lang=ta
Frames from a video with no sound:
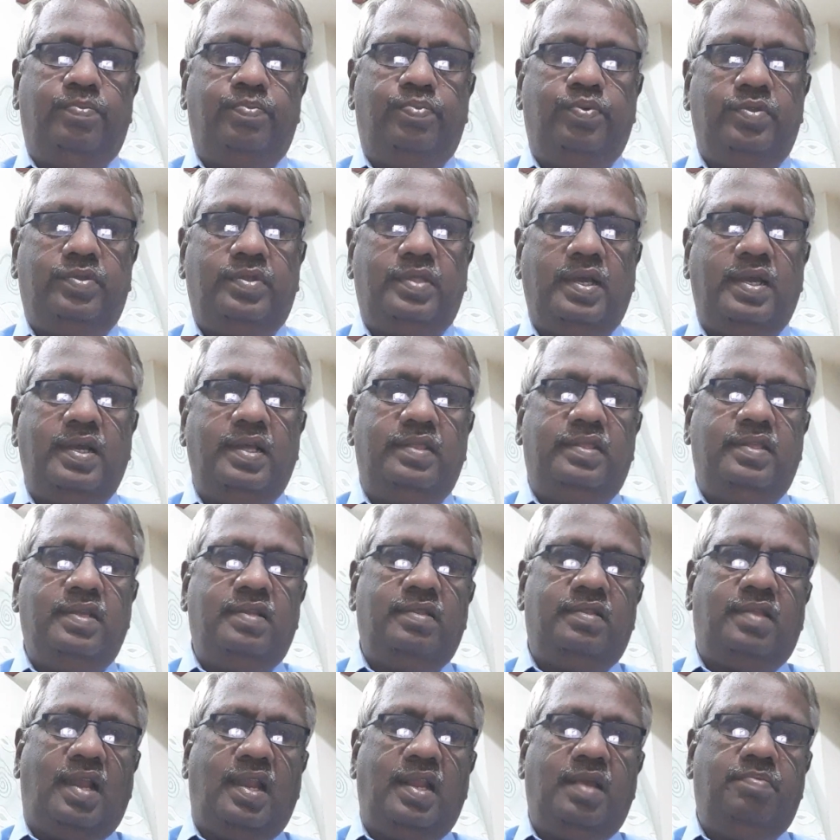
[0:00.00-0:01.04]

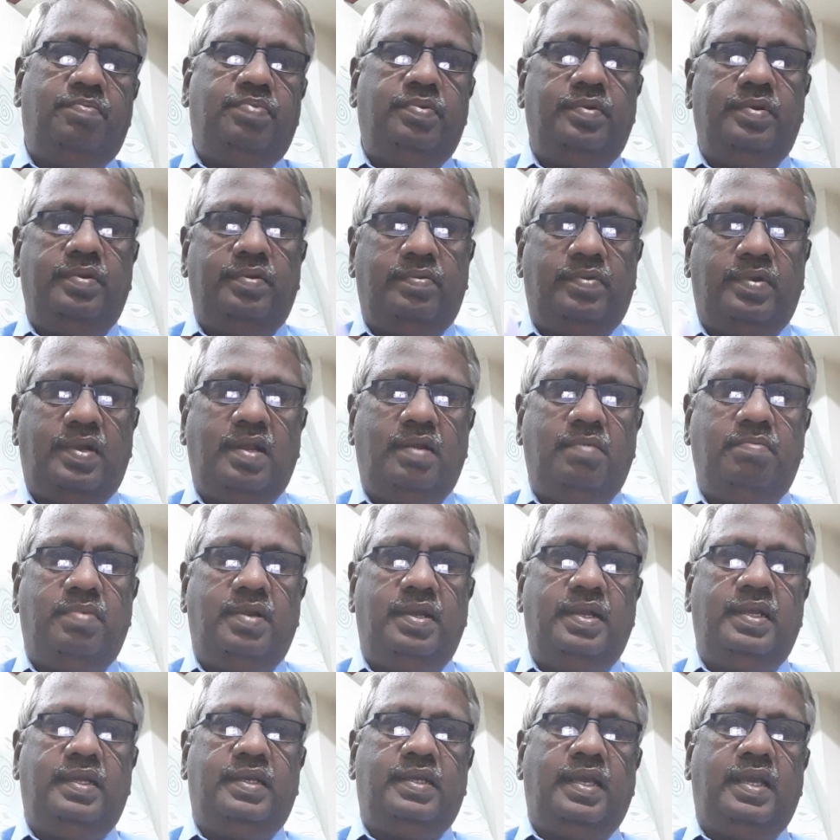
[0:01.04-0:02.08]
புத்தகத்தின் தலைப்பு
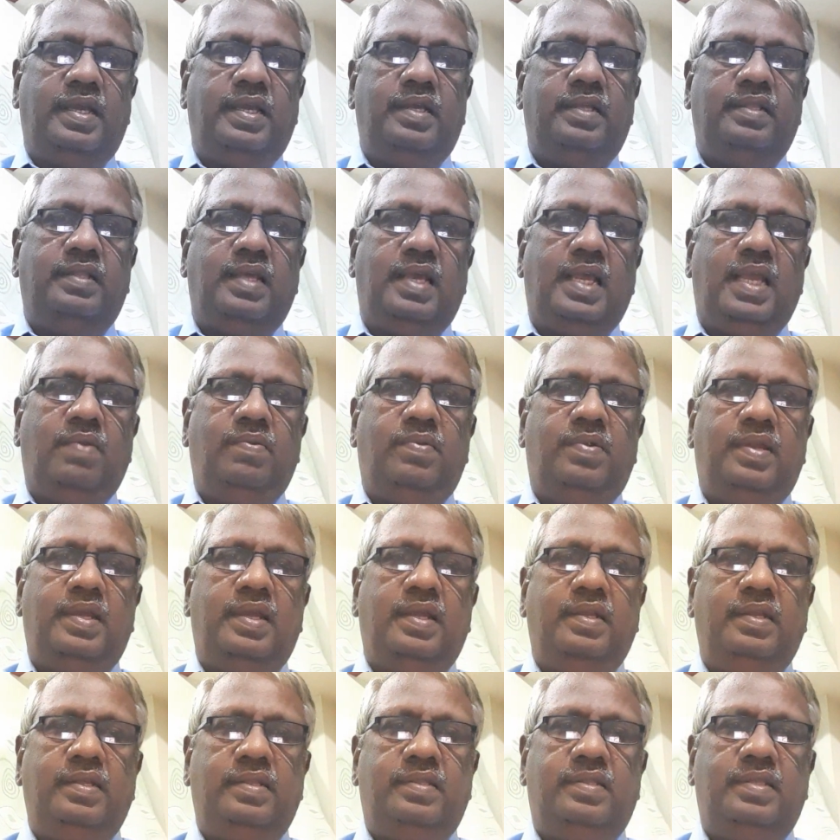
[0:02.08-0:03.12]
உடன்படிக்கை தேவனுடைய
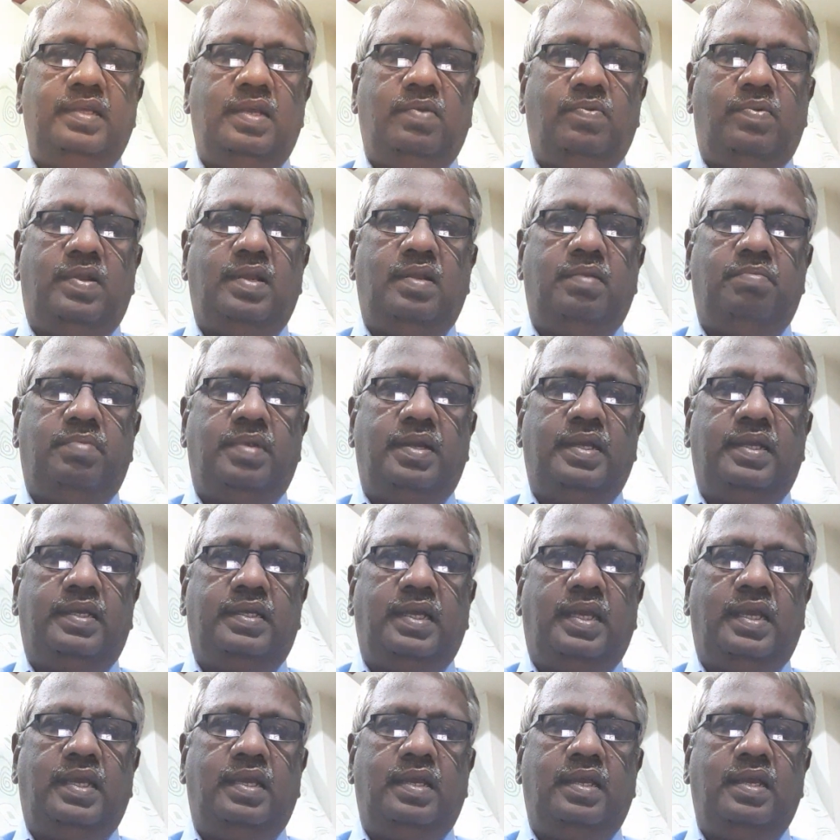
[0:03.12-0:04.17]
நித்திய
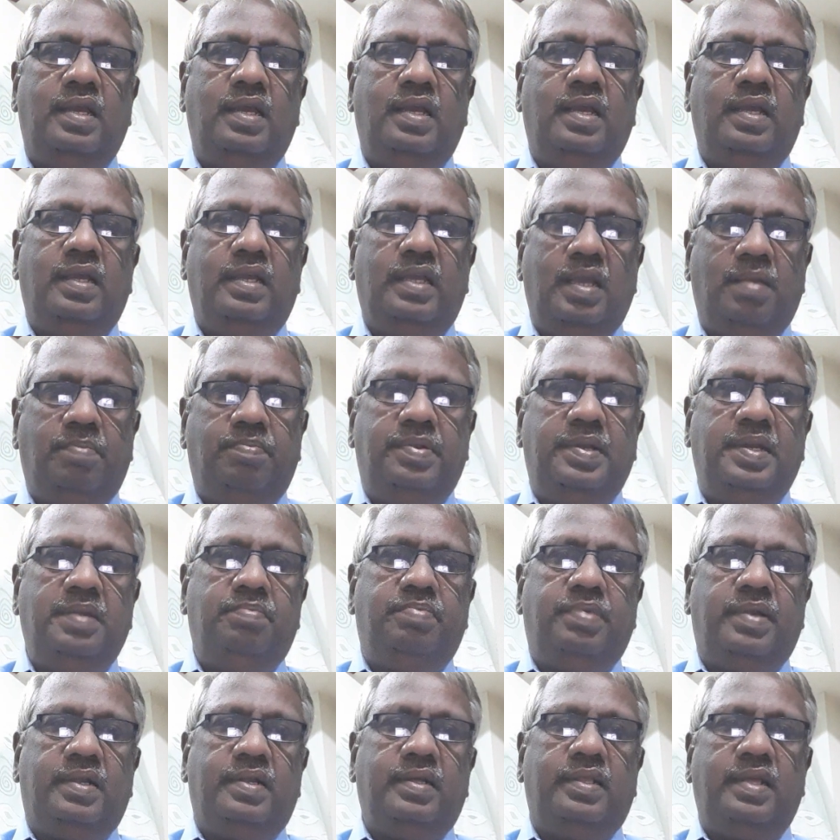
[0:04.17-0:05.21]
உடன்படிக்கை
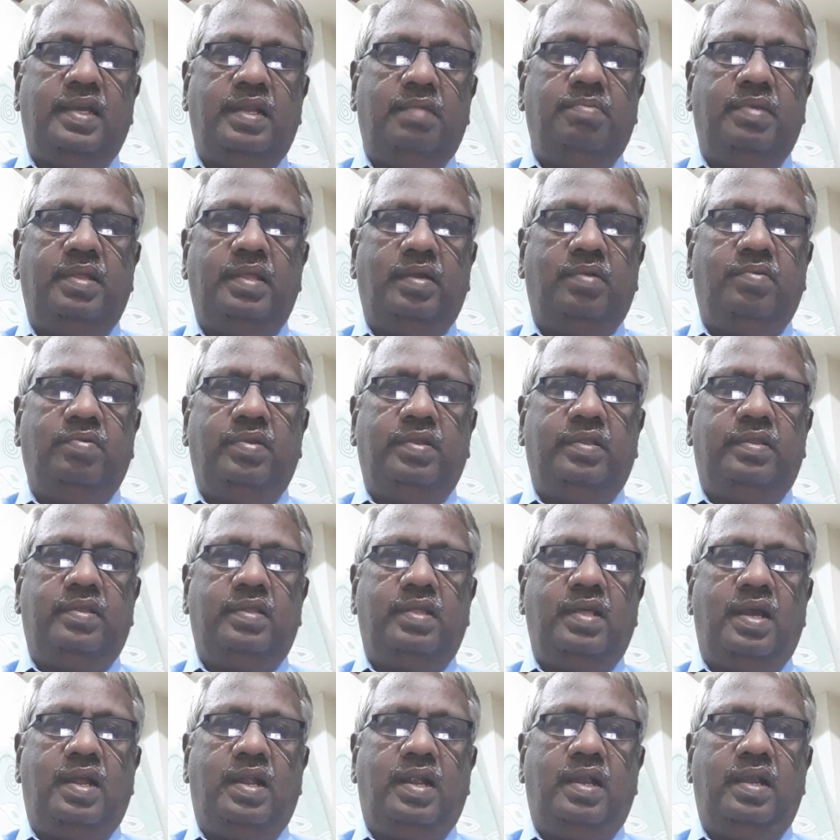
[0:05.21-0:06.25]
எப்படிப்பட்டது என்பதை குறித்து
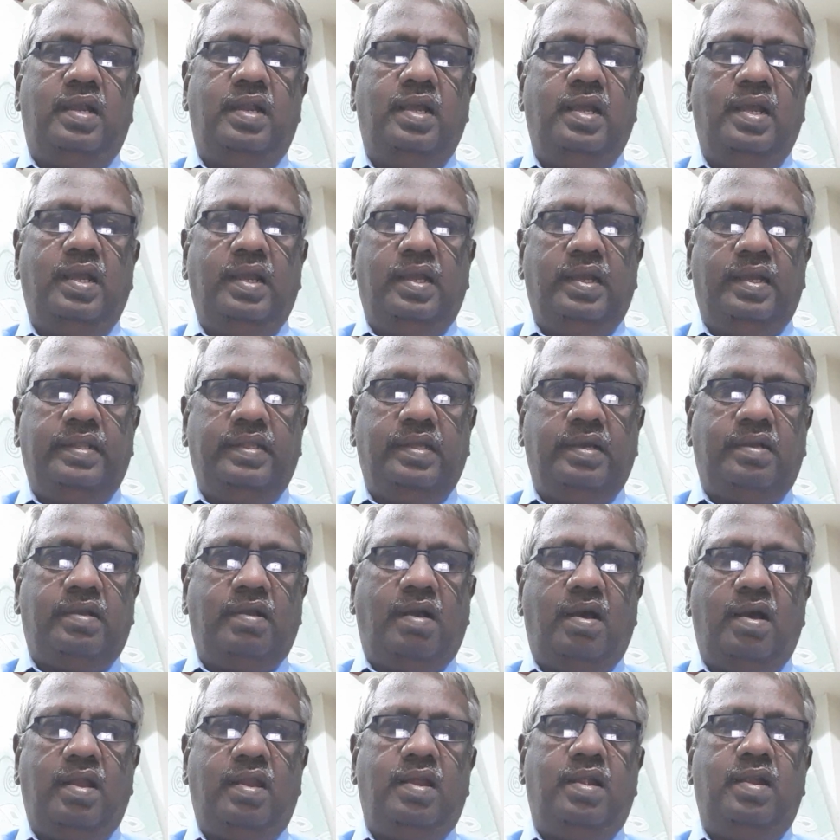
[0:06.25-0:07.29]
தான் இந்த
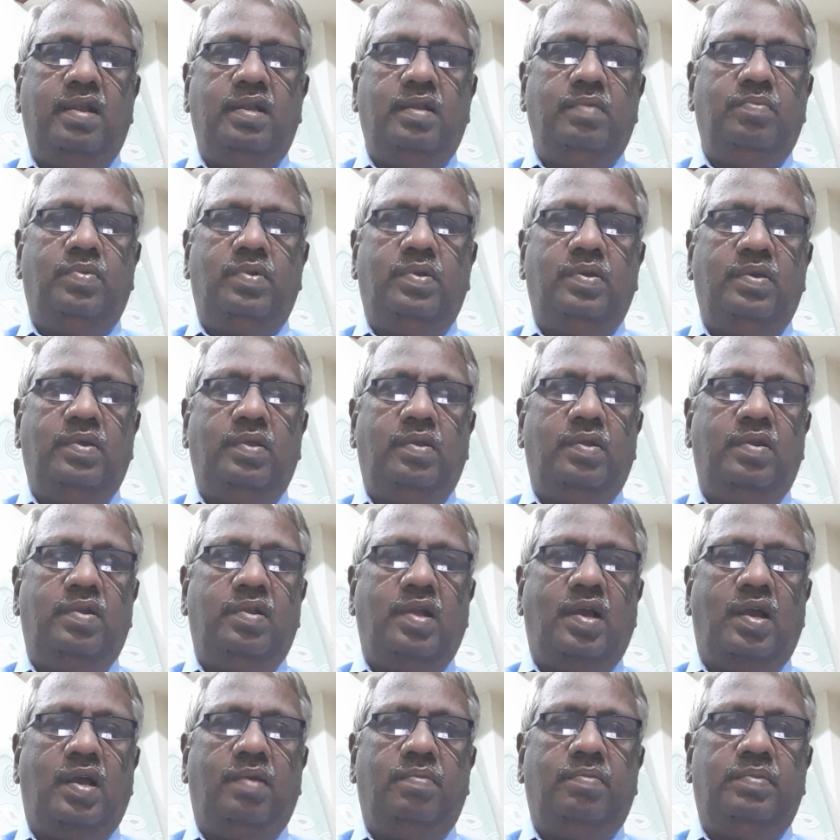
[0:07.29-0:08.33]
காலாண்டு
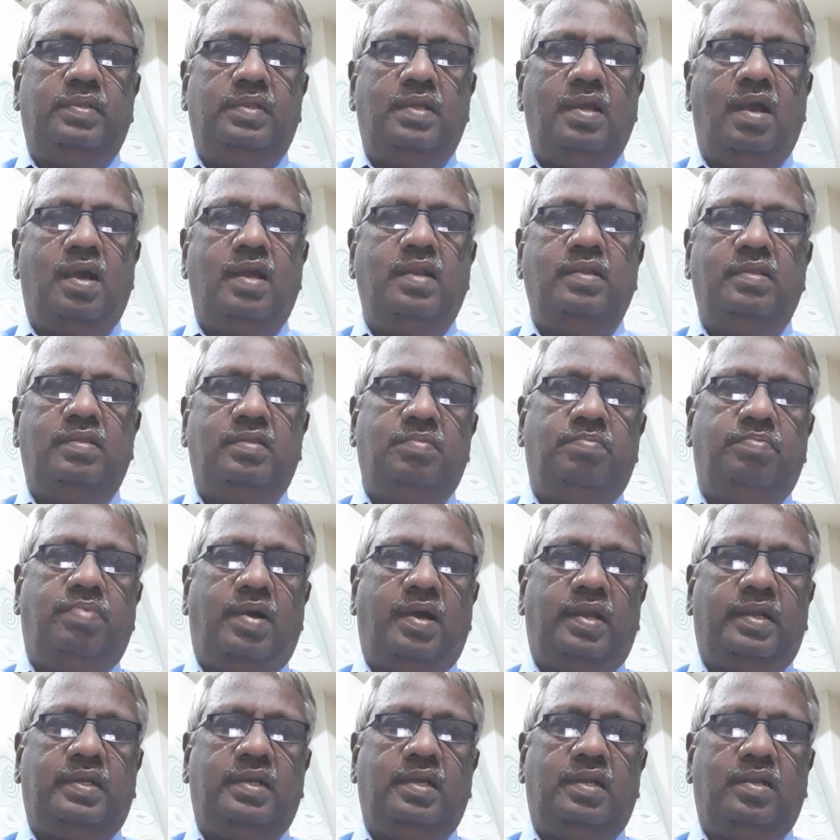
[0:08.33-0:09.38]
முழுவதிலும் நாம் தியானித்து
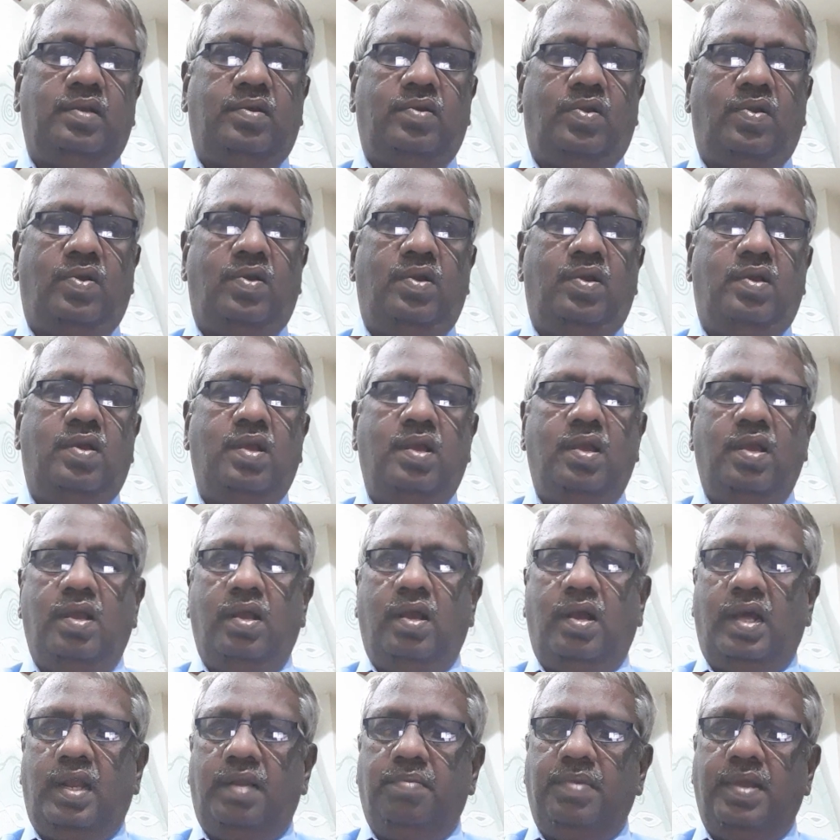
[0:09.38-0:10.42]
பார்க்க இருக்கிறோம்
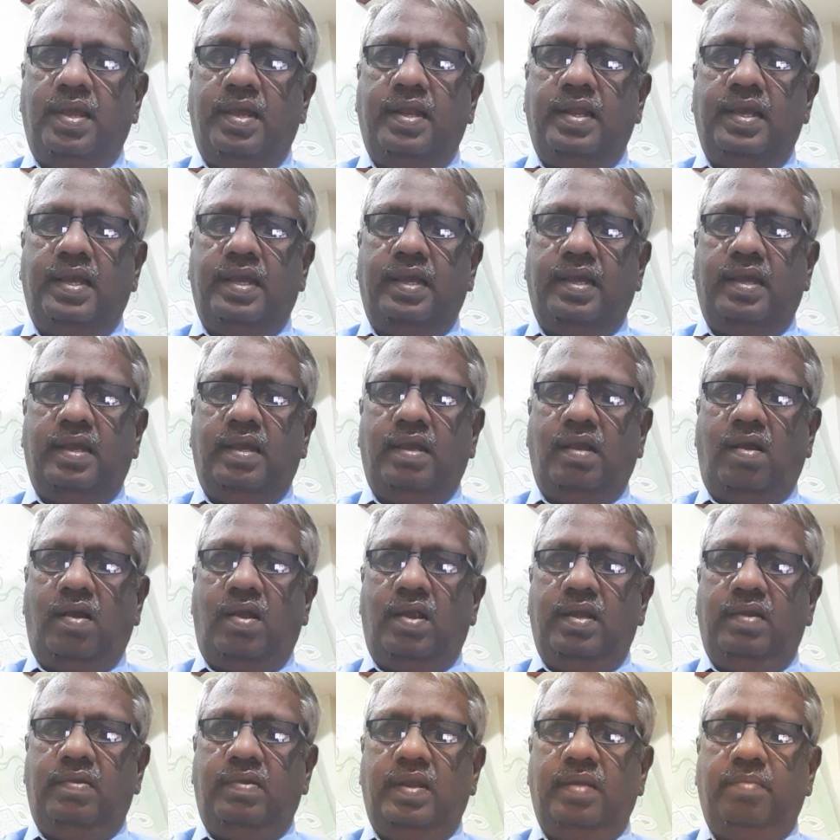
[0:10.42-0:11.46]
அருமையான
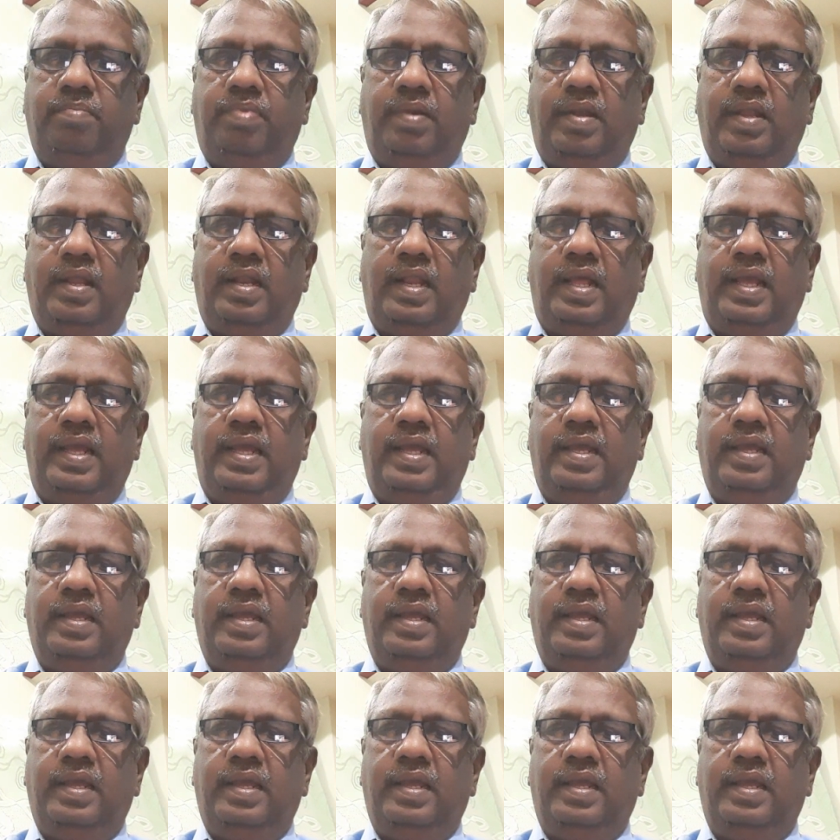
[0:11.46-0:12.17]
ஆண்டுடைய பிள்ளைகளை